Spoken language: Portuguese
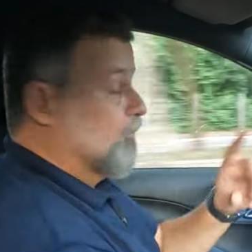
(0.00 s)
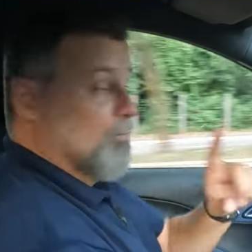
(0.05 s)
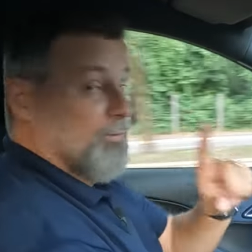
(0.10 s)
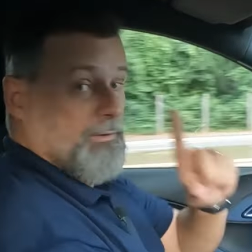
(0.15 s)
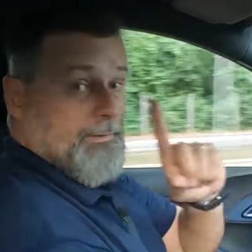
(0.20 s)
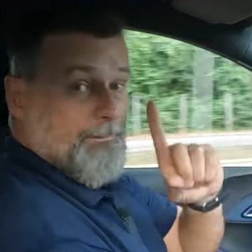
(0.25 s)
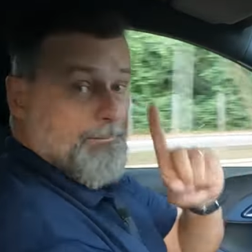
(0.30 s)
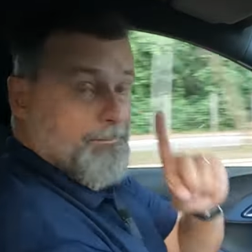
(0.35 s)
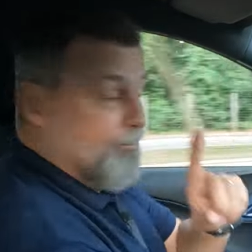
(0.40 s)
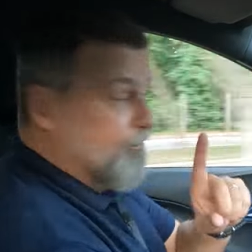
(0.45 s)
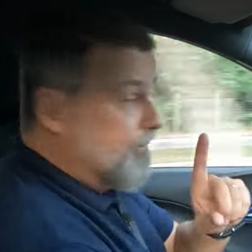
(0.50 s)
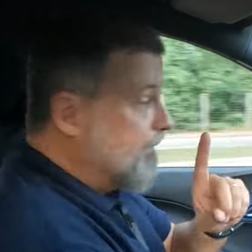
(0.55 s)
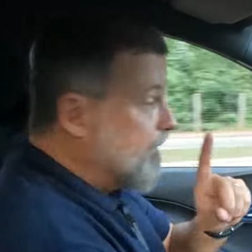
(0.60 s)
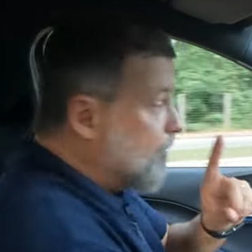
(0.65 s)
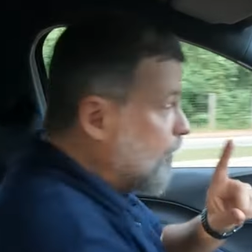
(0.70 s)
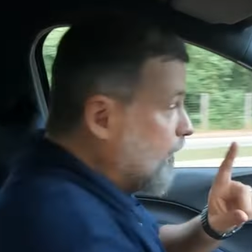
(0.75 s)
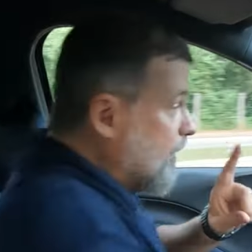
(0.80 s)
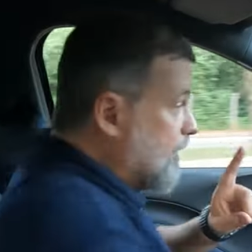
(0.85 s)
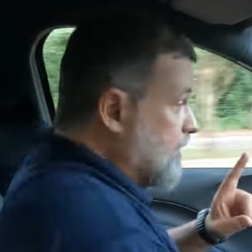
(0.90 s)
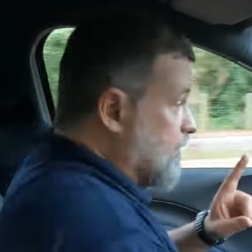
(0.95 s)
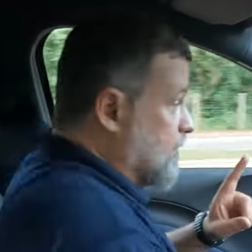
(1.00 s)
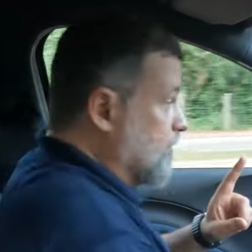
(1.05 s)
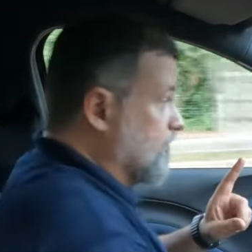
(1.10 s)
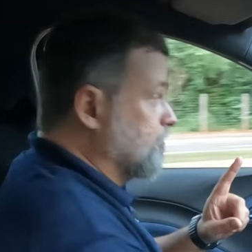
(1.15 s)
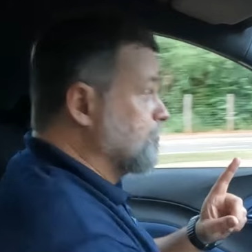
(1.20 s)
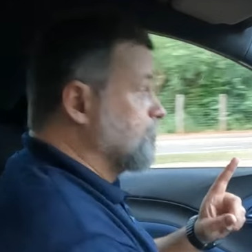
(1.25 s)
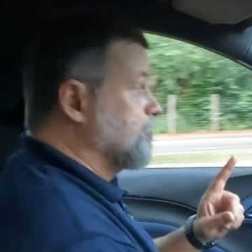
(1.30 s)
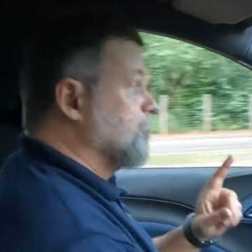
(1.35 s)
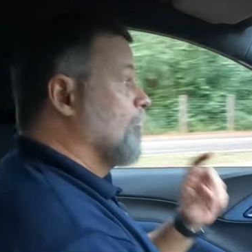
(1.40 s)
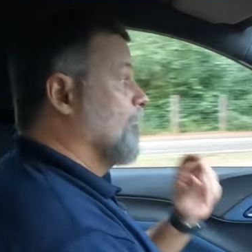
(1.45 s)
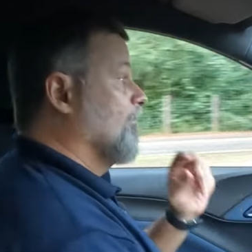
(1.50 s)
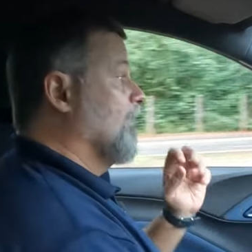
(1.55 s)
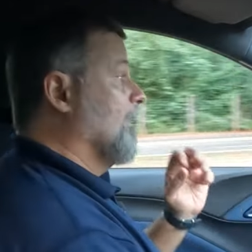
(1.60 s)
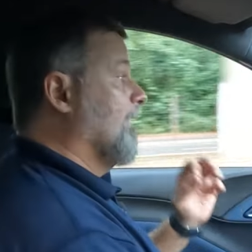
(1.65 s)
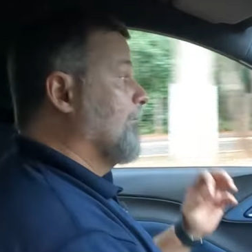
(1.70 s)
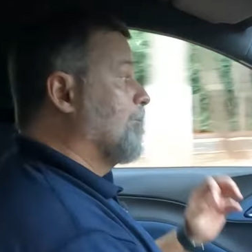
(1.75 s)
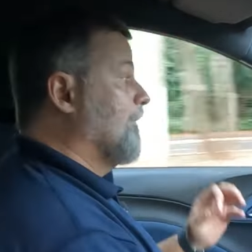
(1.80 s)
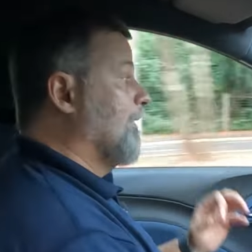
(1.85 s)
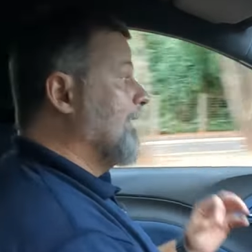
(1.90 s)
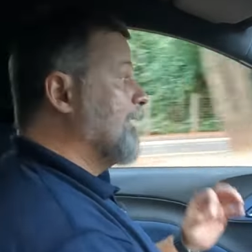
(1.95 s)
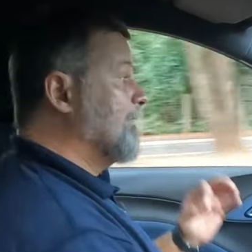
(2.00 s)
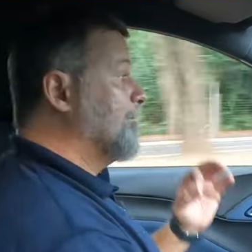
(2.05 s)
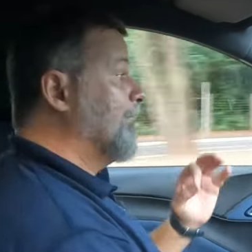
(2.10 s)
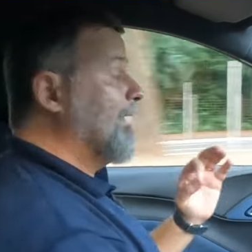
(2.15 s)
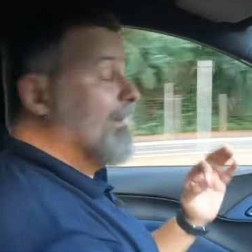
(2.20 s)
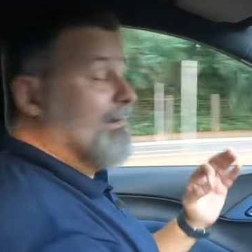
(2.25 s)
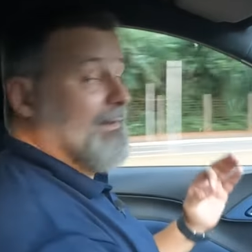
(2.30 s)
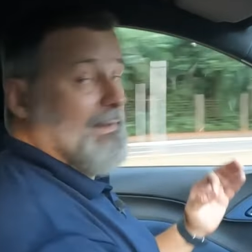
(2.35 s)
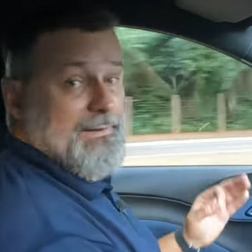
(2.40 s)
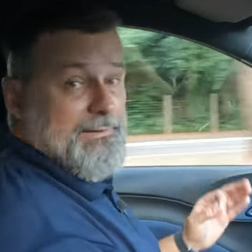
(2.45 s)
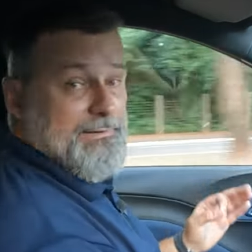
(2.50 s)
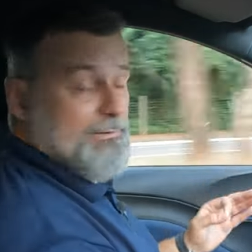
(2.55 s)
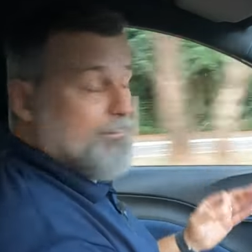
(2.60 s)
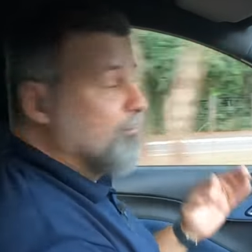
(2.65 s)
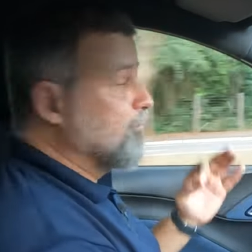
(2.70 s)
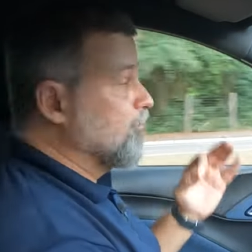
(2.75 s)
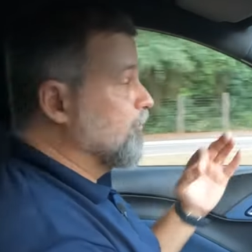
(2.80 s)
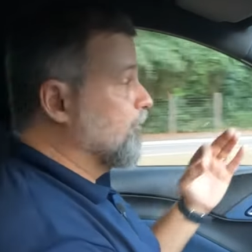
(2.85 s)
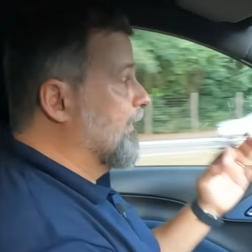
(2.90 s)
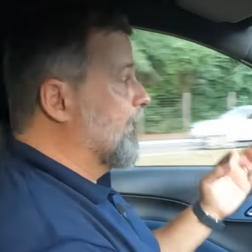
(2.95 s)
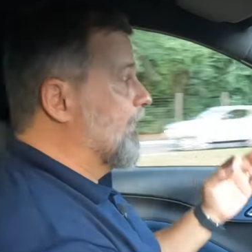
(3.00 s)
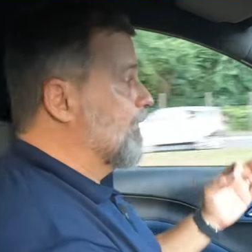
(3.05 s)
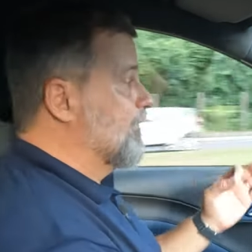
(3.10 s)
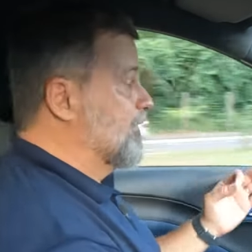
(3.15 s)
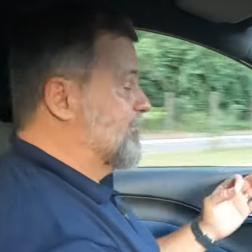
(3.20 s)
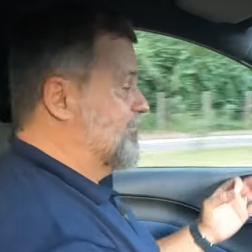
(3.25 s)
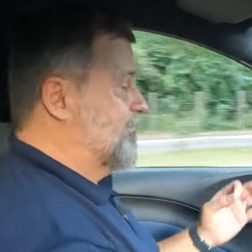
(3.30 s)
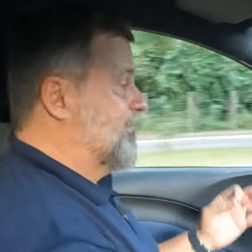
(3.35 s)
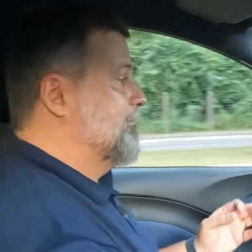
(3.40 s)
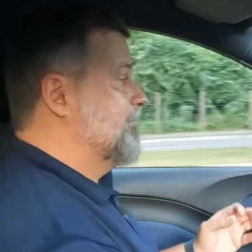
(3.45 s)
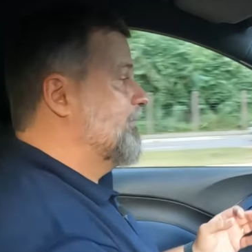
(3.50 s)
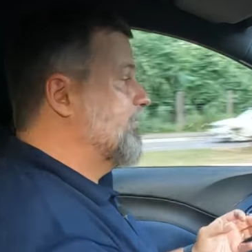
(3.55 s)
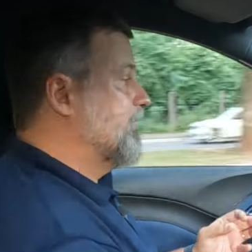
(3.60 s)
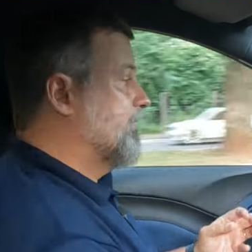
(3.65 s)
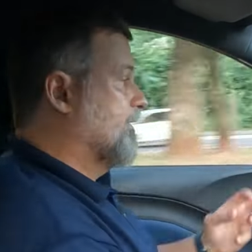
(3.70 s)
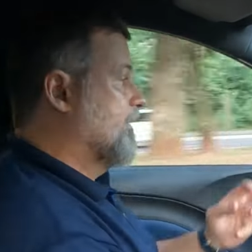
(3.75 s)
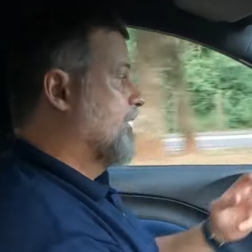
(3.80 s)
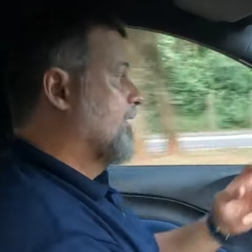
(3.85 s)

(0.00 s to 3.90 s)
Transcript: toda por enquanto. Tá? para aquele segundo carro da família,